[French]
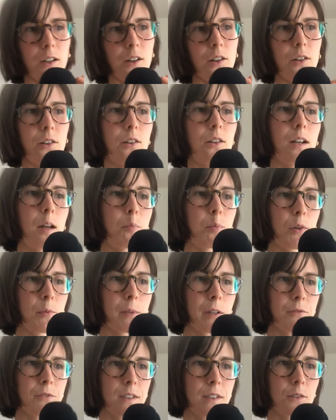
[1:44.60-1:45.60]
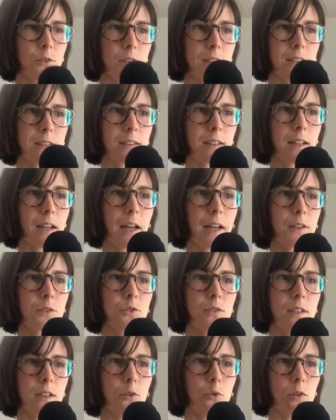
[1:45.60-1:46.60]
la première vidéo, c'était un de
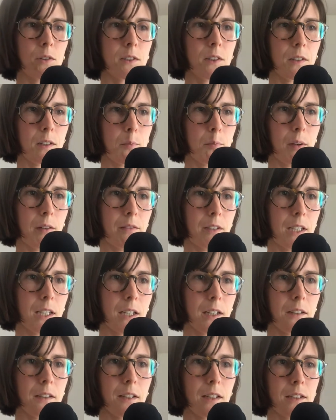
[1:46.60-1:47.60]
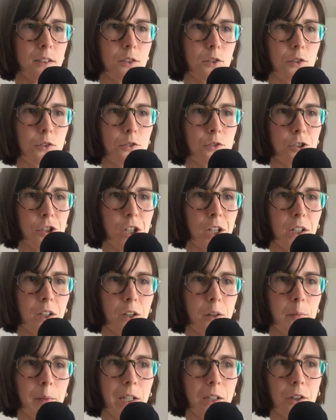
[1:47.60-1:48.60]
ces croissants n'est pas vegan. Est-ce que
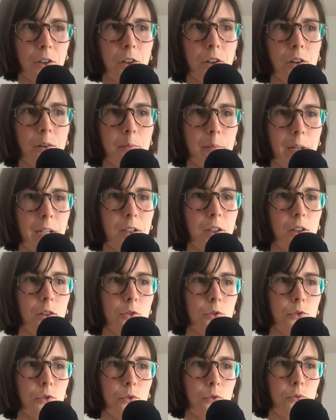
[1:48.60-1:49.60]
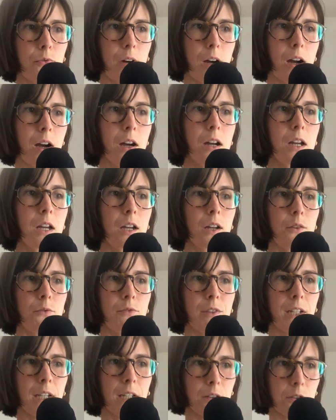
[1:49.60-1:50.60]
Shaker Maker, le trouvera
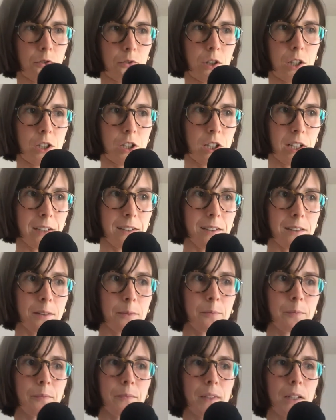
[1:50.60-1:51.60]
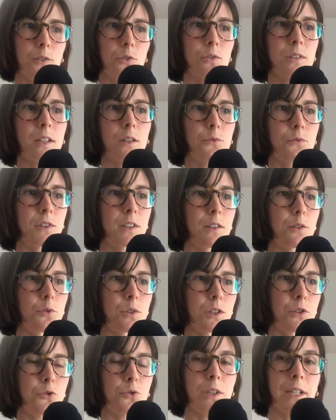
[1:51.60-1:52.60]
Vegan Crash Test Donc cette vidéo est
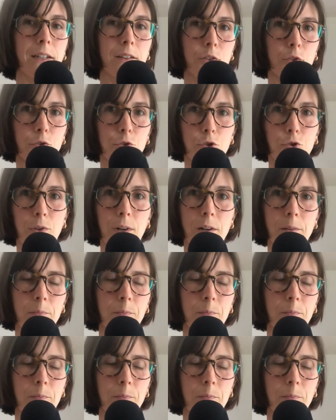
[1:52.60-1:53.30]
du 4 juin.